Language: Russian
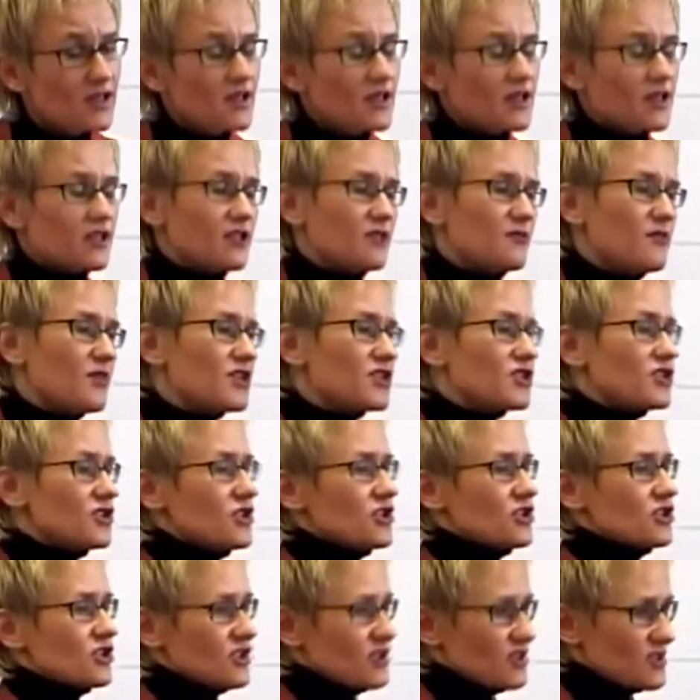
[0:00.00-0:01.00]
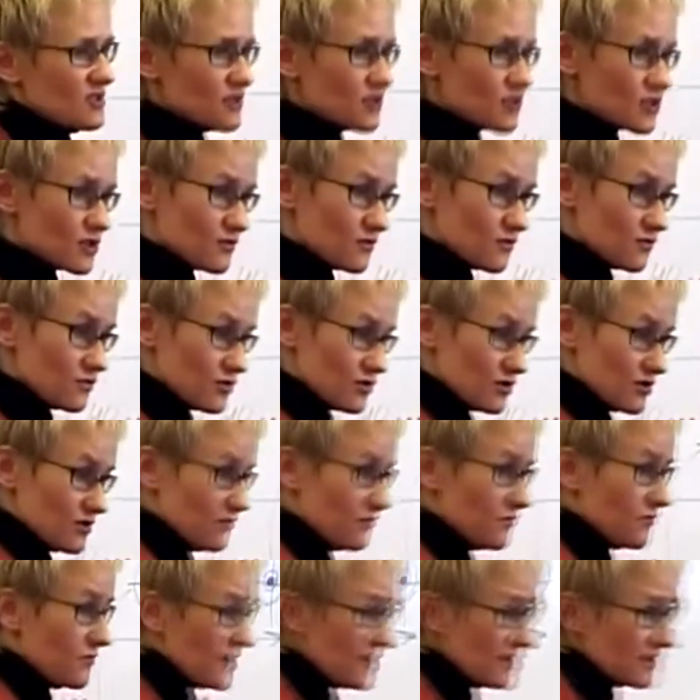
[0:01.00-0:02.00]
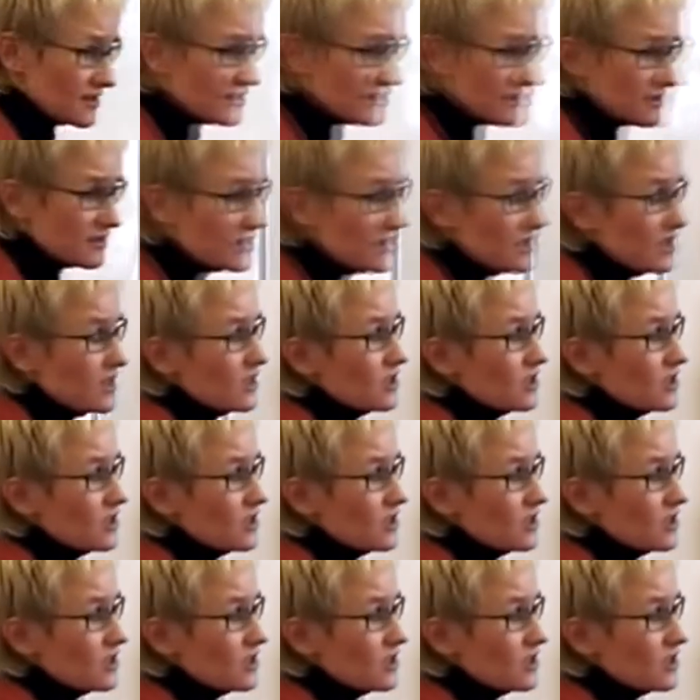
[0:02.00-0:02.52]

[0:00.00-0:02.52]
это мощнейший сдерживающий фактор,